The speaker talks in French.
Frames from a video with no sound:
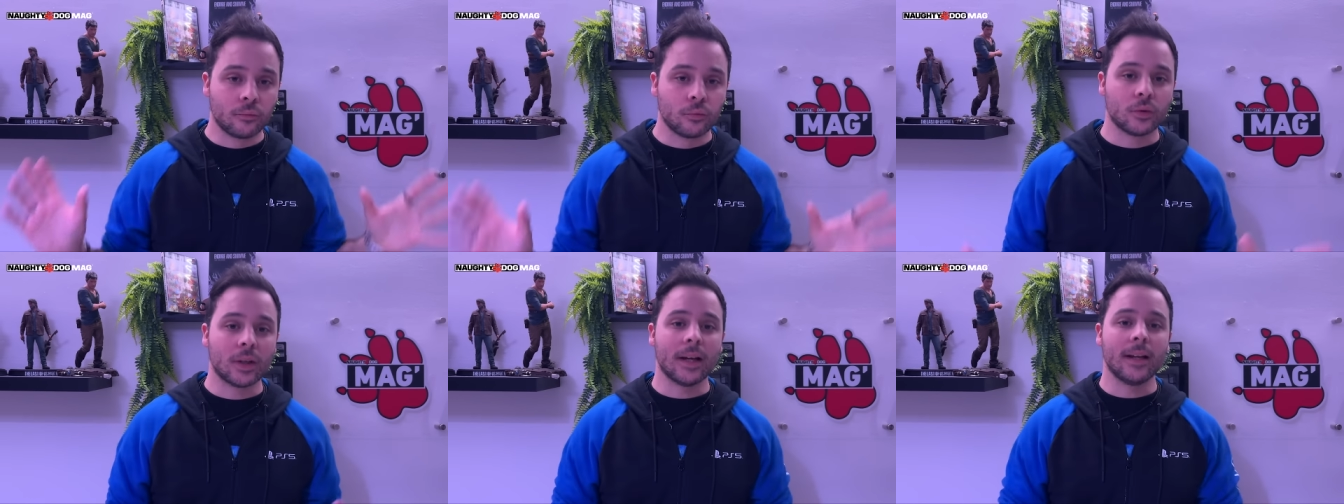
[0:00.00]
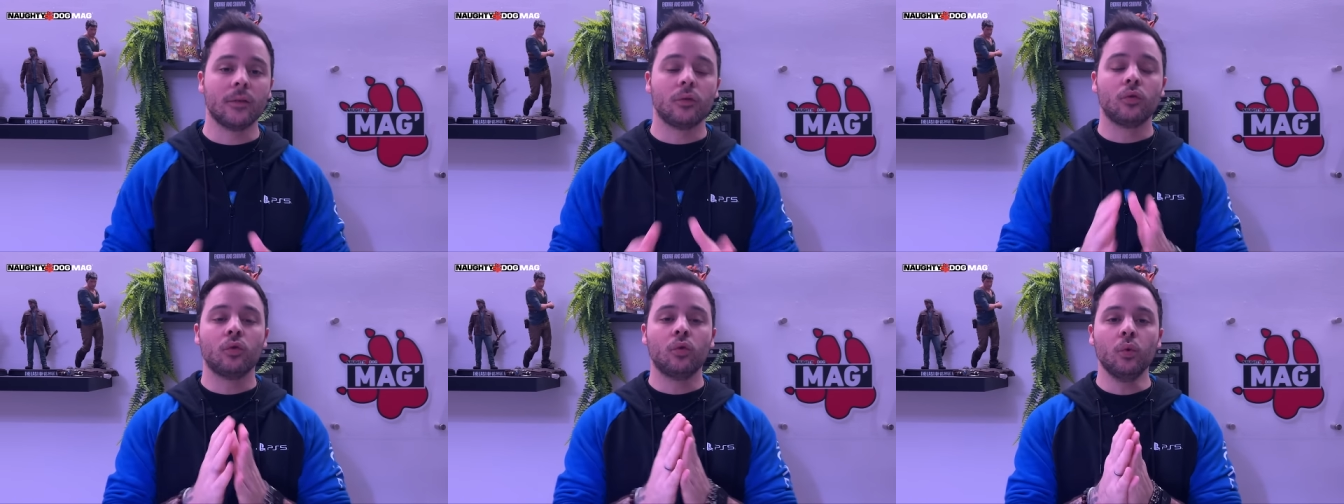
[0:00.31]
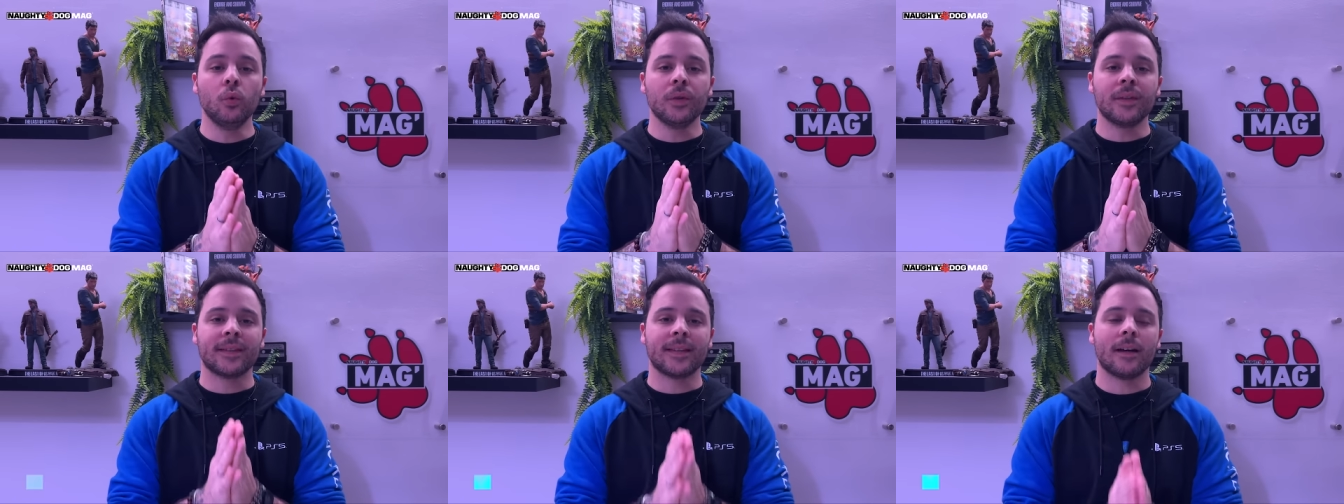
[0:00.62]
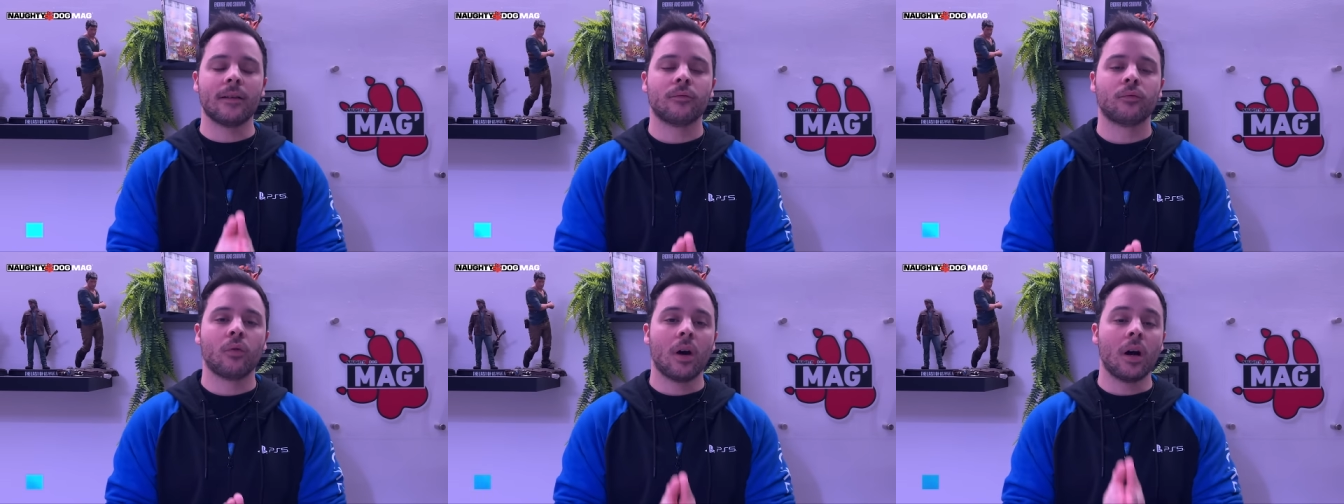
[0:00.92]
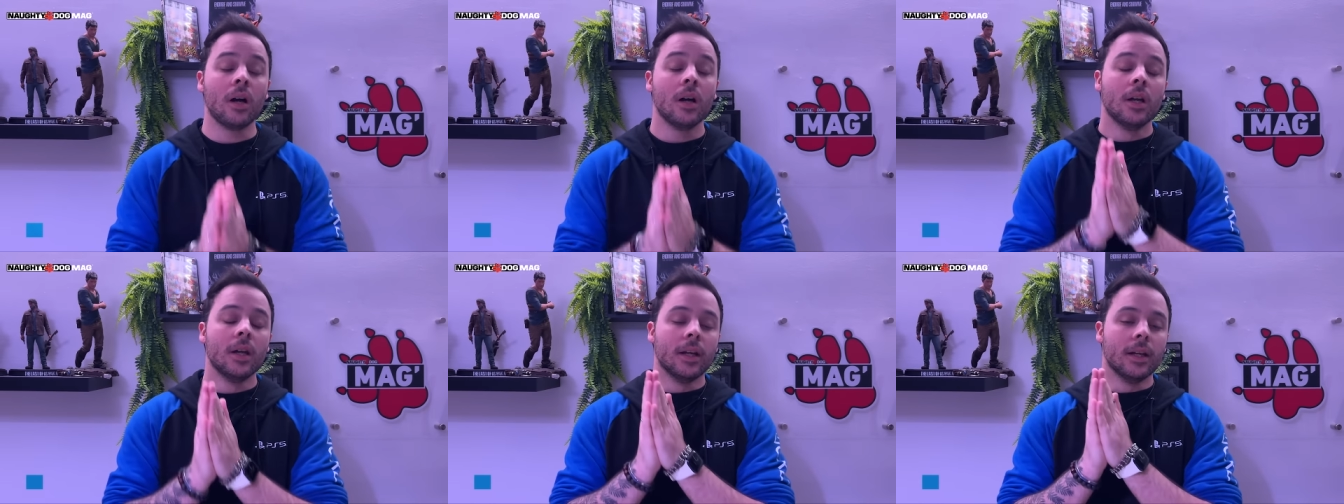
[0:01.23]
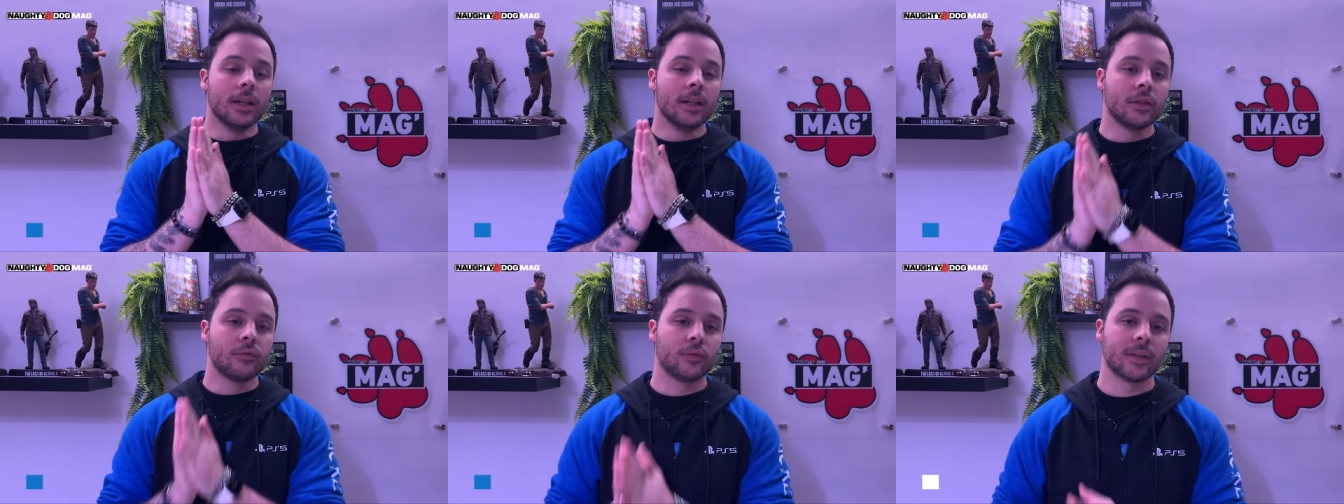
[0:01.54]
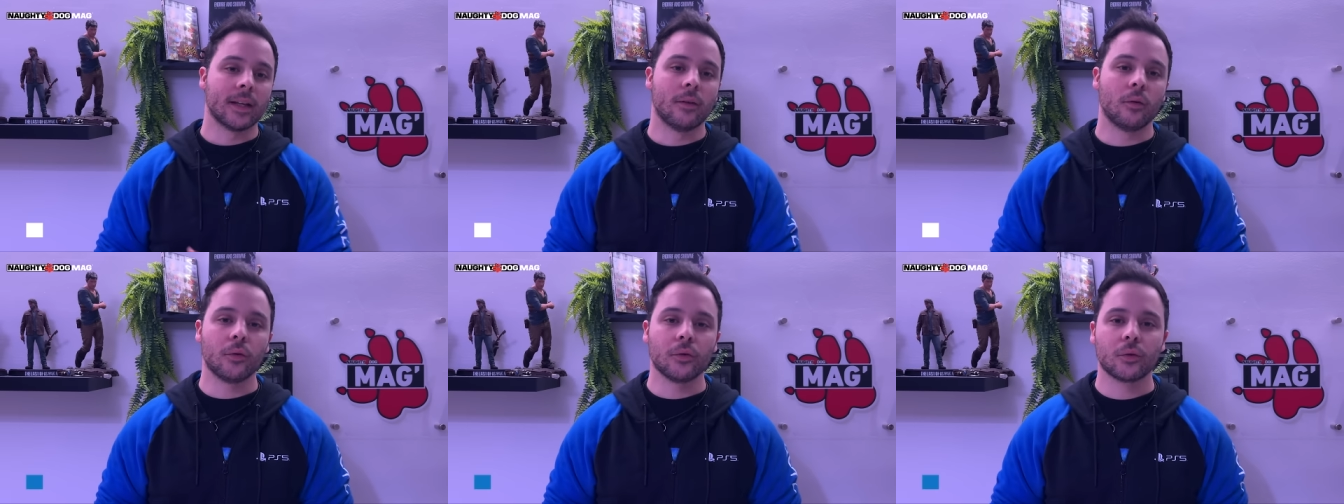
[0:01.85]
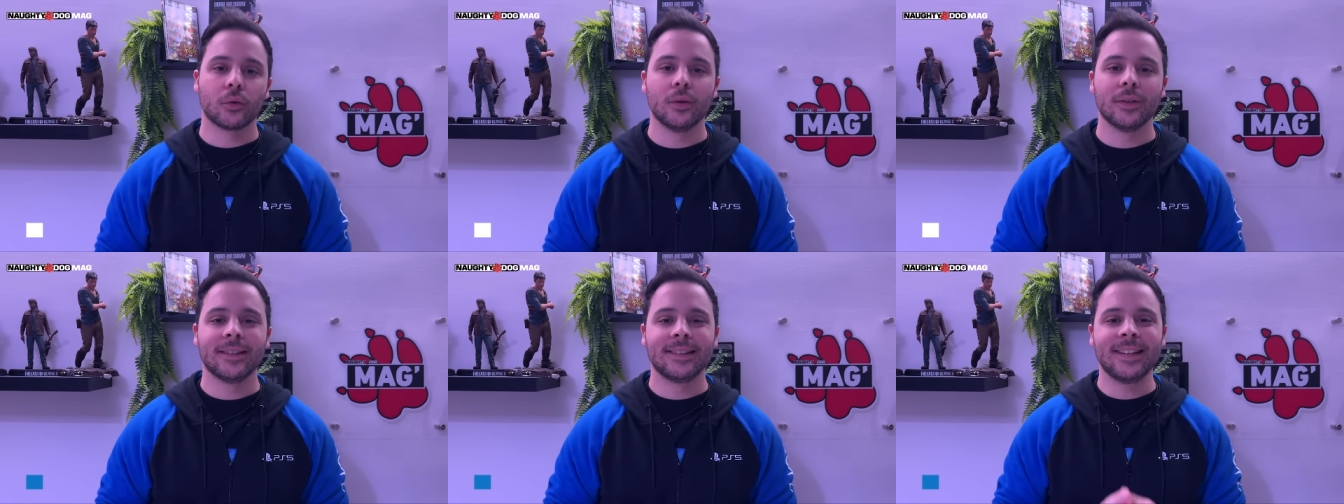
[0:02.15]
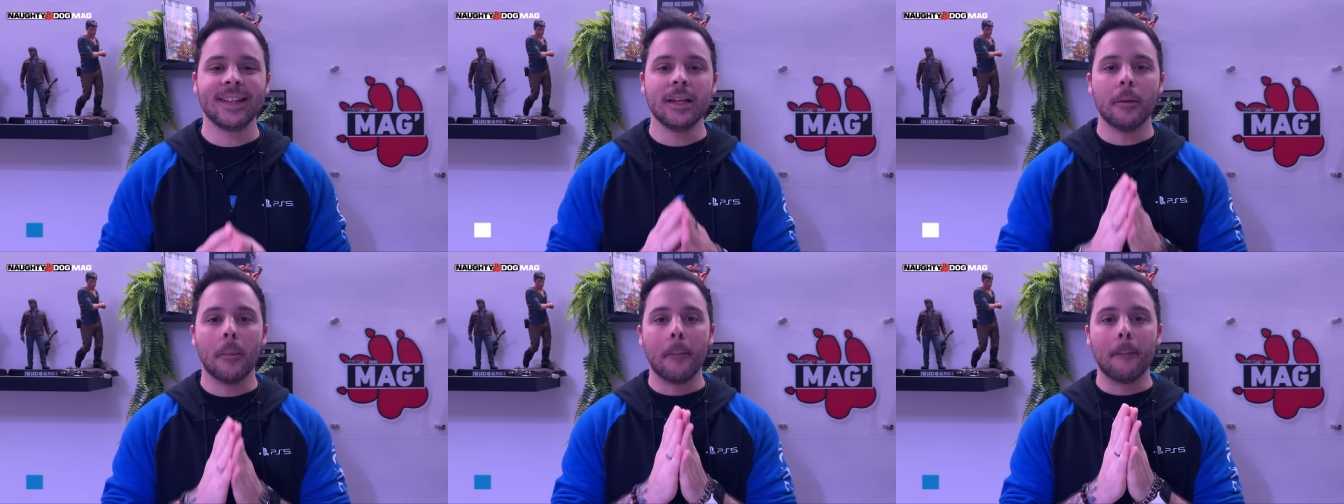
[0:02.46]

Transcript: vous allez tout savoir et je vous annonce que dès